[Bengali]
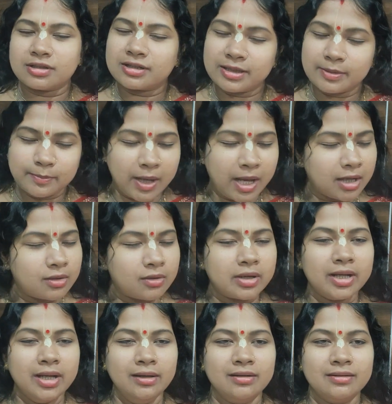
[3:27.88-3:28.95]
কৃপা
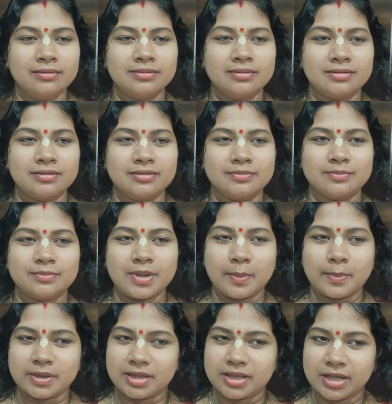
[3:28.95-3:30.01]
করে
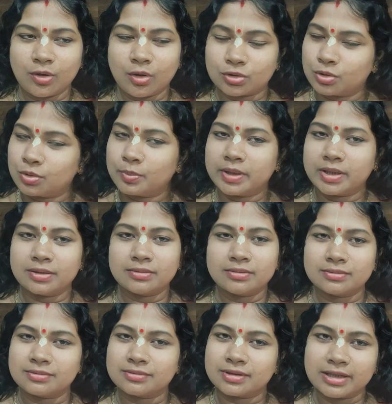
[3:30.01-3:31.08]
আমাদের এই অধমের
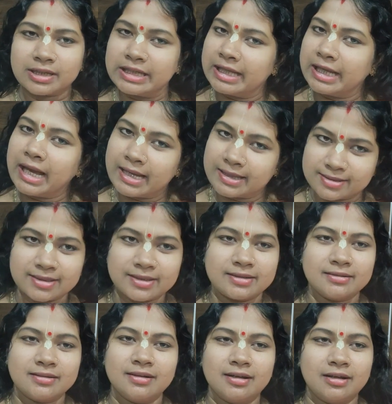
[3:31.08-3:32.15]
গৃহে আসেন
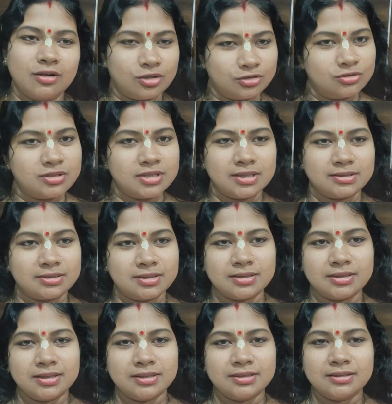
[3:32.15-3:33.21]
রথযাত্রার
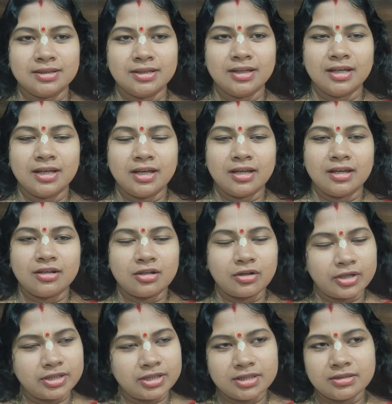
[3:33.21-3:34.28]
দিন
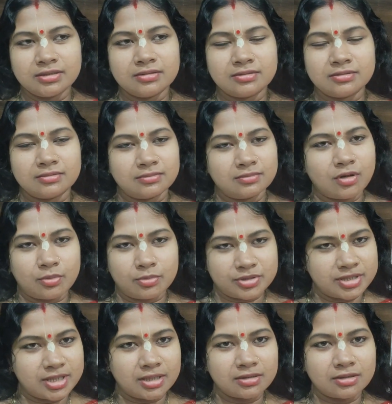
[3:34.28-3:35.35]
নয় দিন
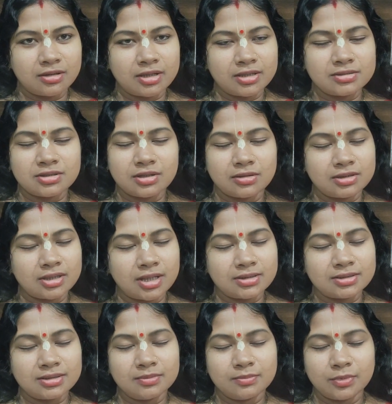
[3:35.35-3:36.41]
অবস্থান করেন জগন্নাথ
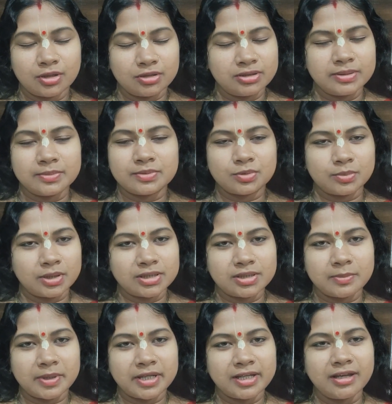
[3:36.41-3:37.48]
বলদেব
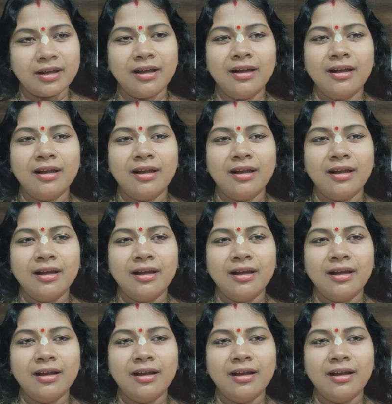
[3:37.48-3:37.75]
সুভদ্রা মাইয়া